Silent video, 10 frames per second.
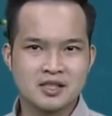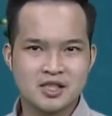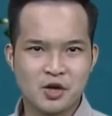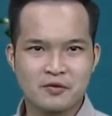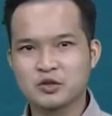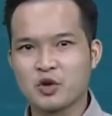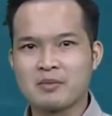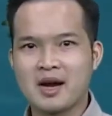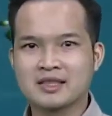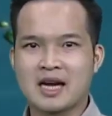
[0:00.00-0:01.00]
Chiều và tối
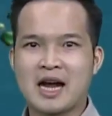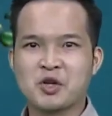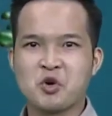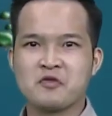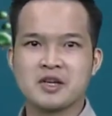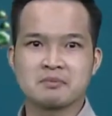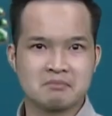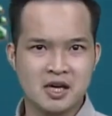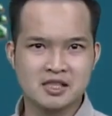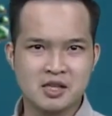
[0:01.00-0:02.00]
mai cả hai khu vực
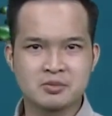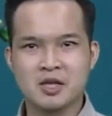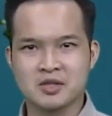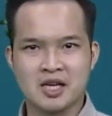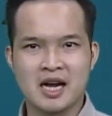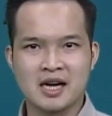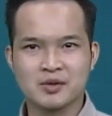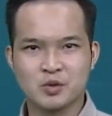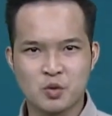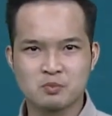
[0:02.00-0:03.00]
mưa rông nhiều trở lại,
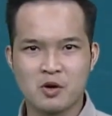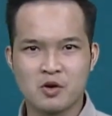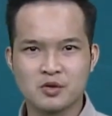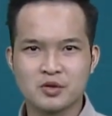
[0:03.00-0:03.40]
cục bộ